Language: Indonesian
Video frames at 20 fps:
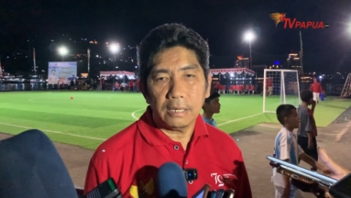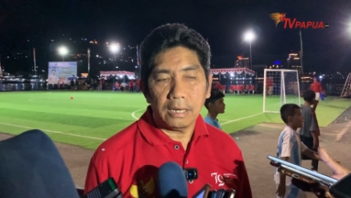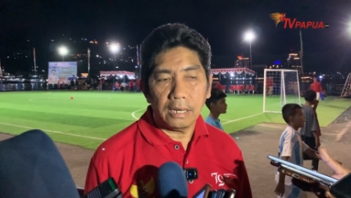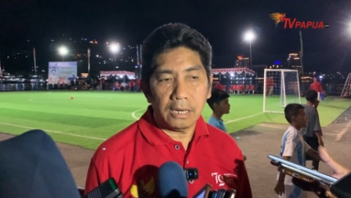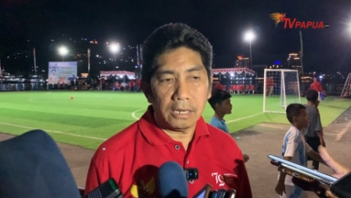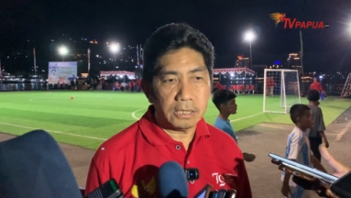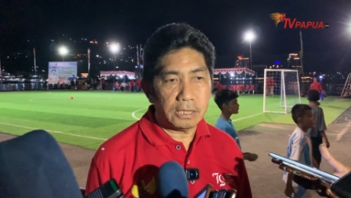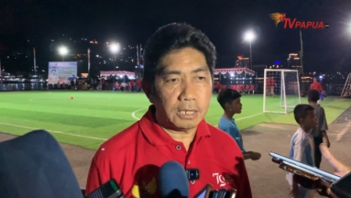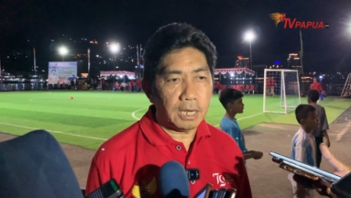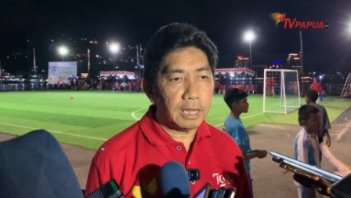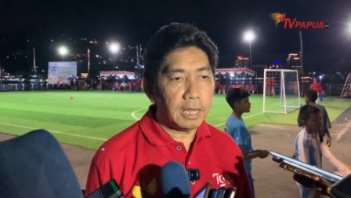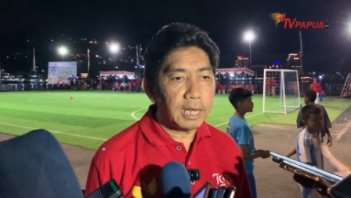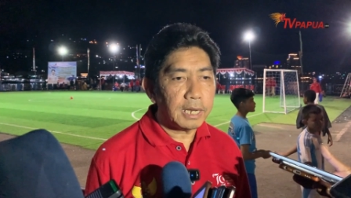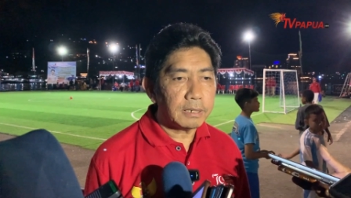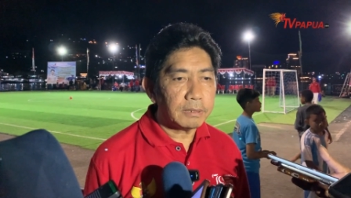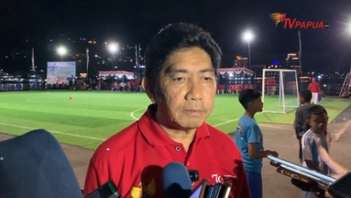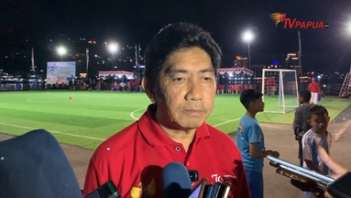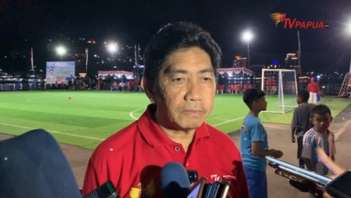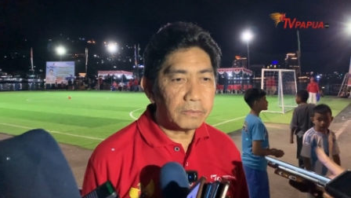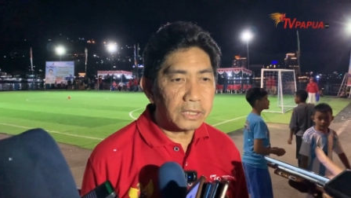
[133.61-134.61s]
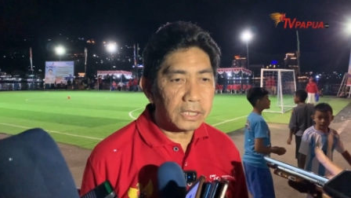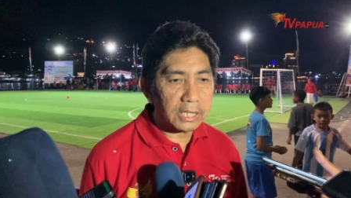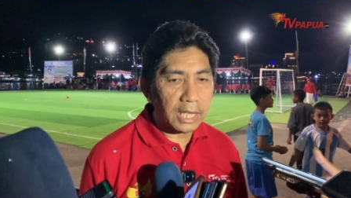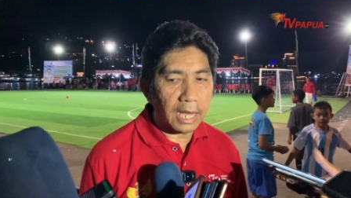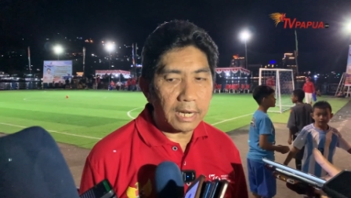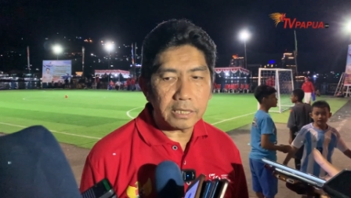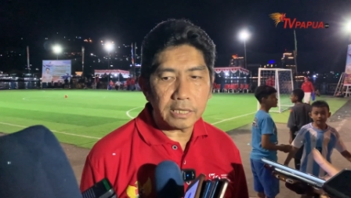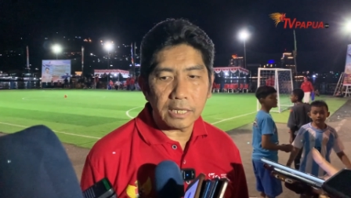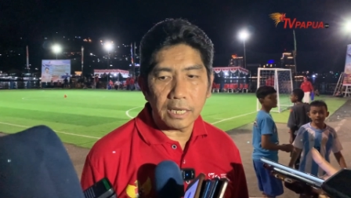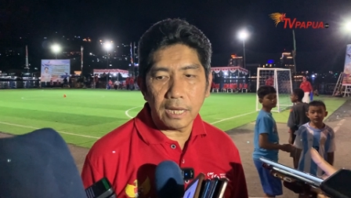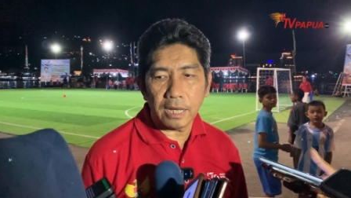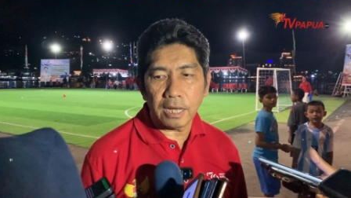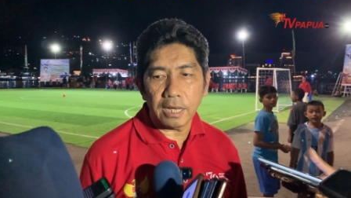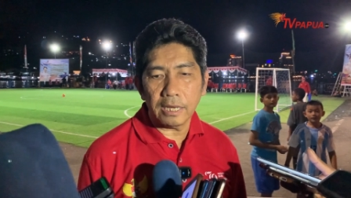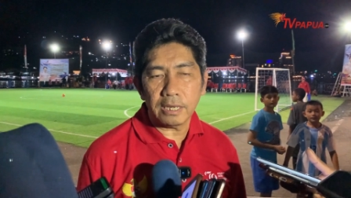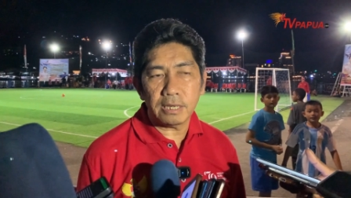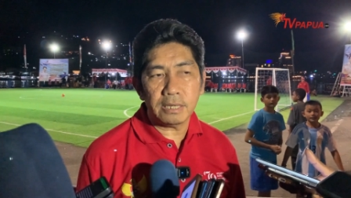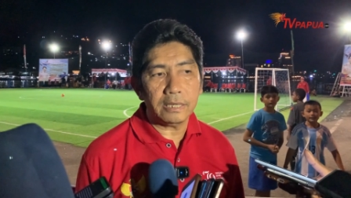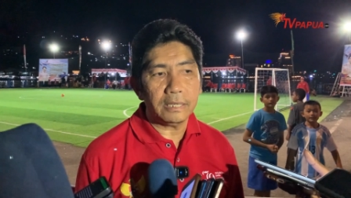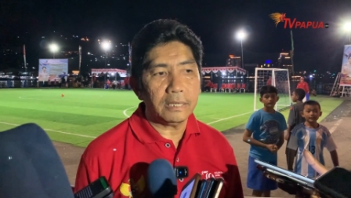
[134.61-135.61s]
uh, jalan
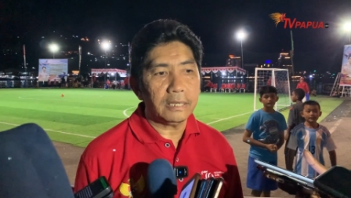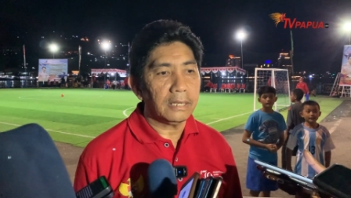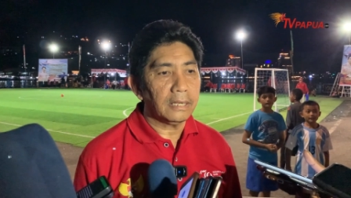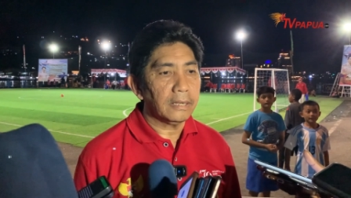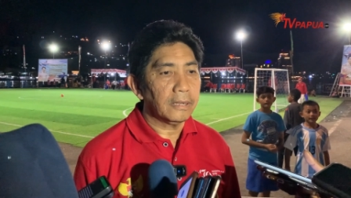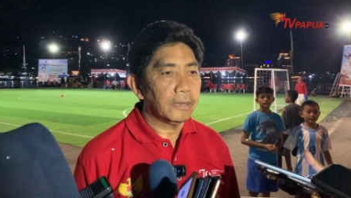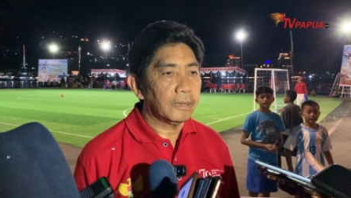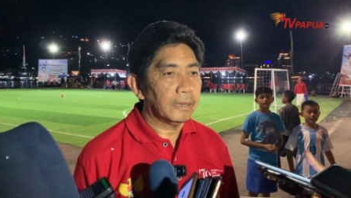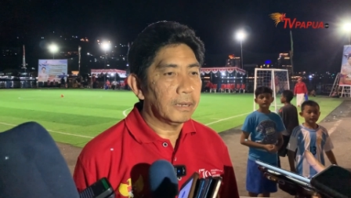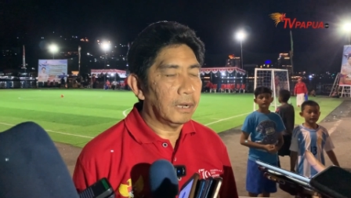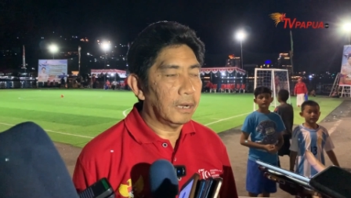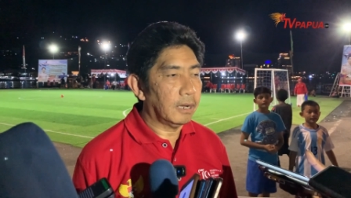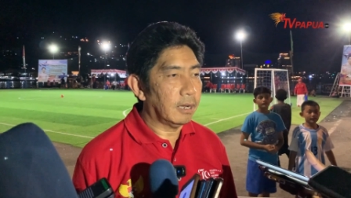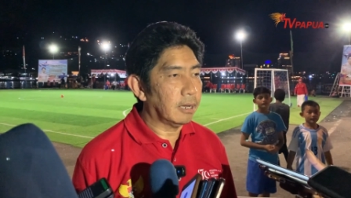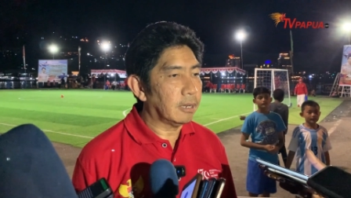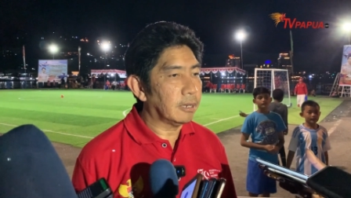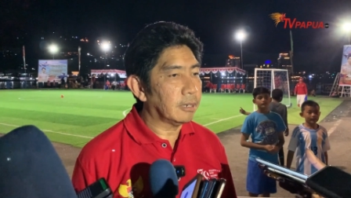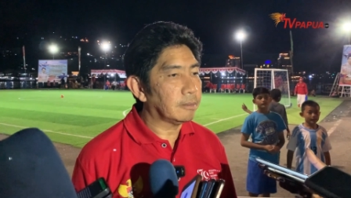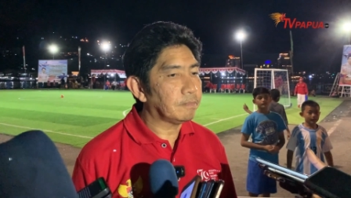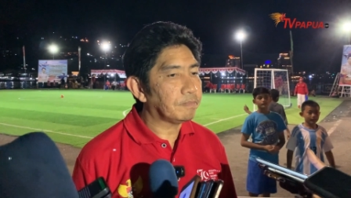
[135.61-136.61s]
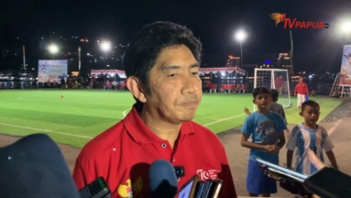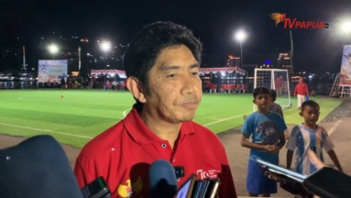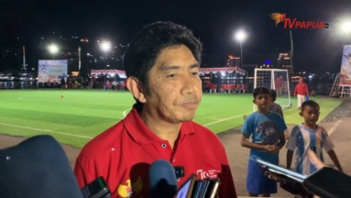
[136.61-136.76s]
santai, uh,